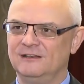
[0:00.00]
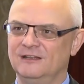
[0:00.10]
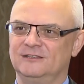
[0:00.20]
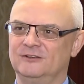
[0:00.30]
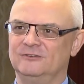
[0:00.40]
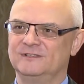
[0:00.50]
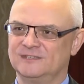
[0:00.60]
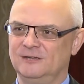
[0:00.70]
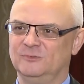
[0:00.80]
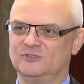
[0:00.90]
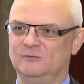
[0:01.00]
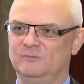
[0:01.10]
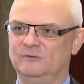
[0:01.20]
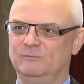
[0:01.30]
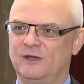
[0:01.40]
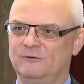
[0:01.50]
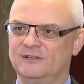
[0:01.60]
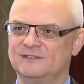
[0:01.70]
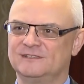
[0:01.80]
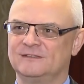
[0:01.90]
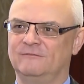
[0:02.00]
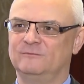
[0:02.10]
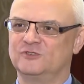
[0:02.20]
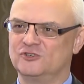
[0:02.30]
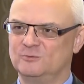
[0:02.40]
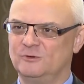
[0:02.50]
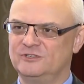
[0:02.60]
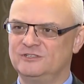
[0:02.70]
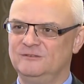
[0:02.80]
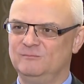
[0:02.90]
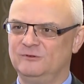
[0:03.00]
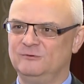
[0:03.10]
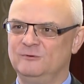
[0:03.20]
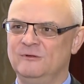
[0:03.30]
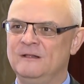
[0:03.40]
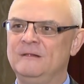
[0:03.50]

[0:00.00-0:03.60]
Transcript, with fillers: Dlatego chcemy, żeby pałac w przyszłości był